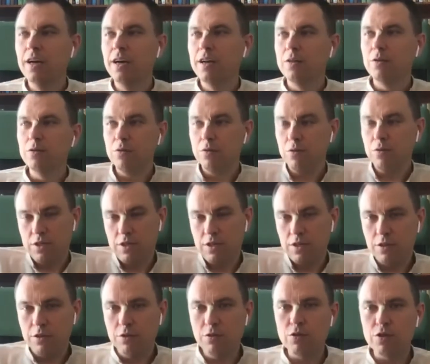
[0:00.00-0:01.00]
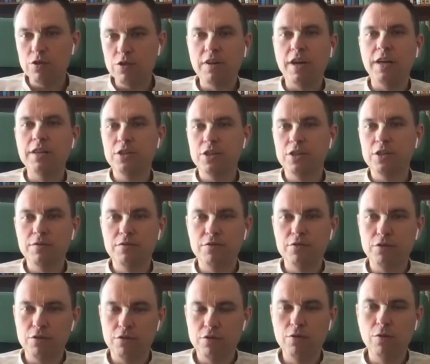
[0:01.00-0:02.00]
Ну, то есть это тоже, конечно,
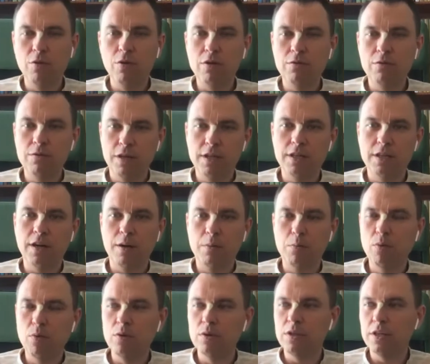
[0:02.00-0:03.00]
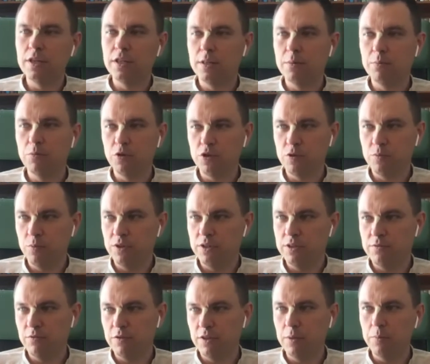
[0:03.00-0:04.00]
все здорово, это работает, и, может
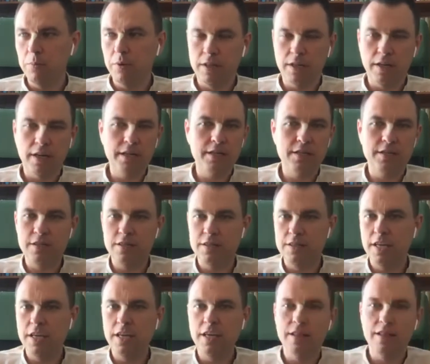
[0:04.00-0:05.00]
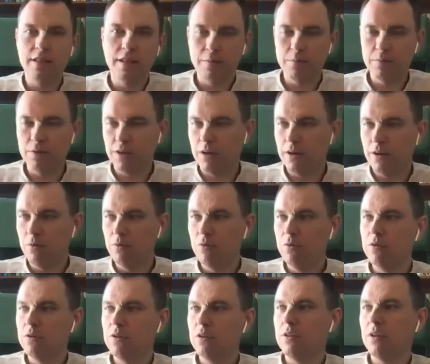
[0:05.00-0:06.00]
быть, вы не потратите деньги там на
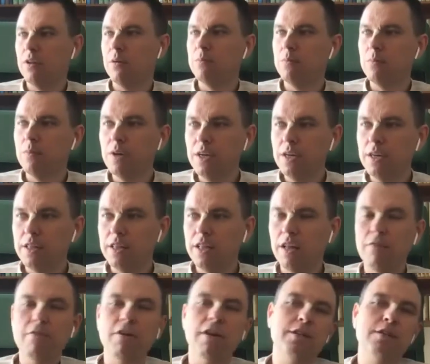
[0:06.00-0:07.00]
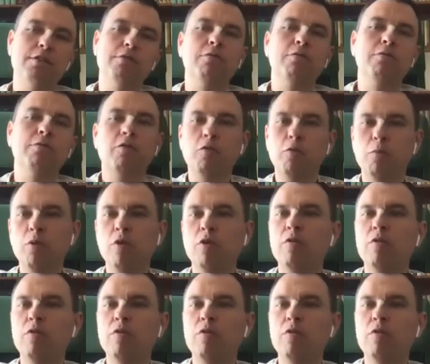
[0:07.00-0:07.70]
какую-то там навязываемую